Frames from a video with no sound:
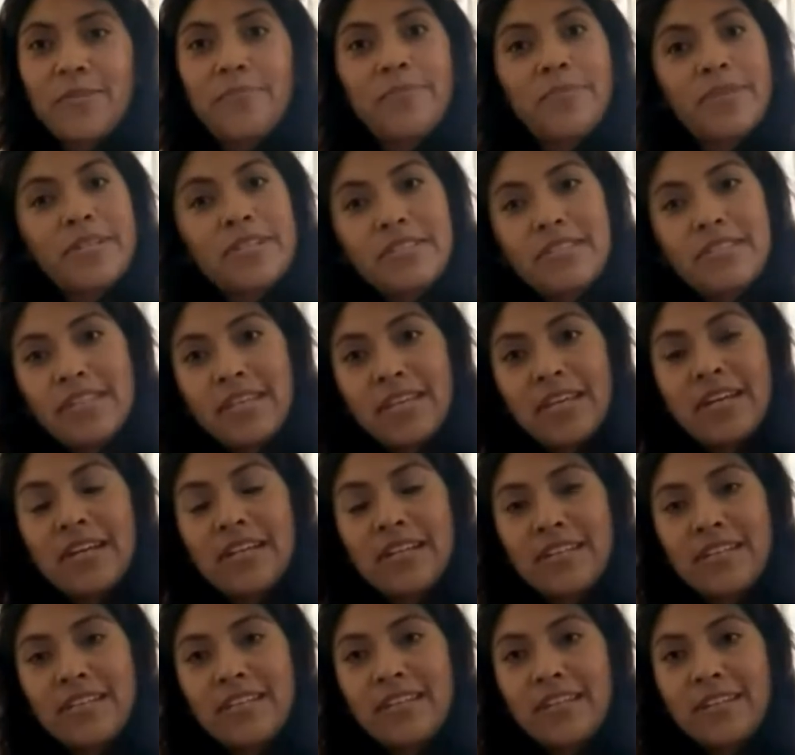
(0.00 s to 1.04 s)
empecé a
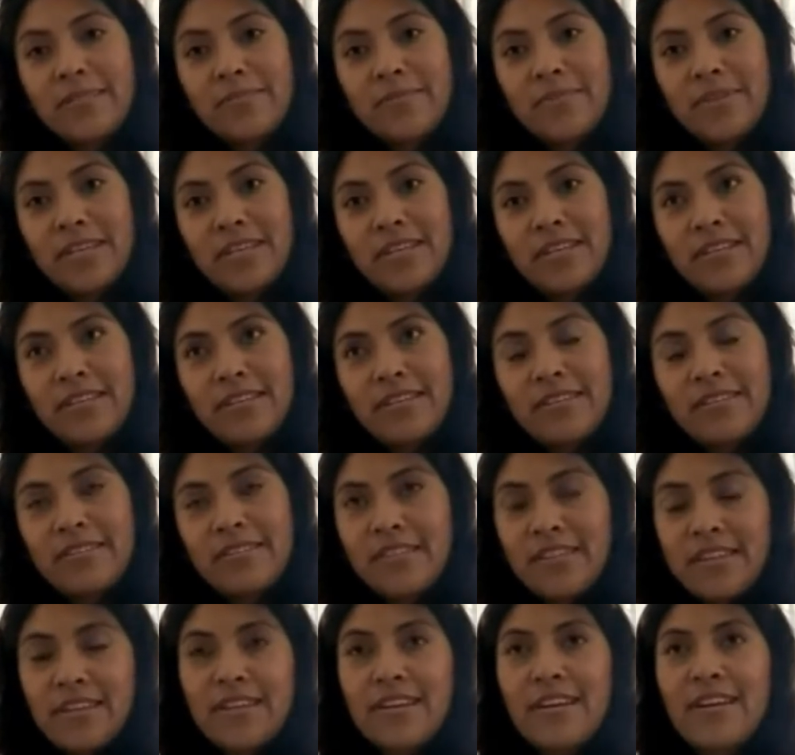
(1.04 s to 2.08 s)
quedarme
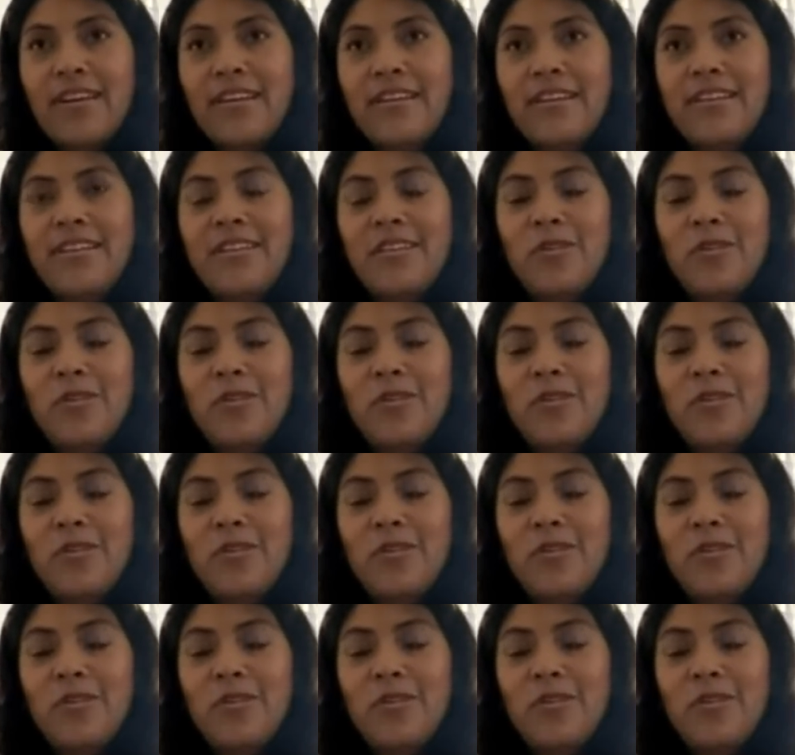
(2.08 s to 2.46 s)
ciega.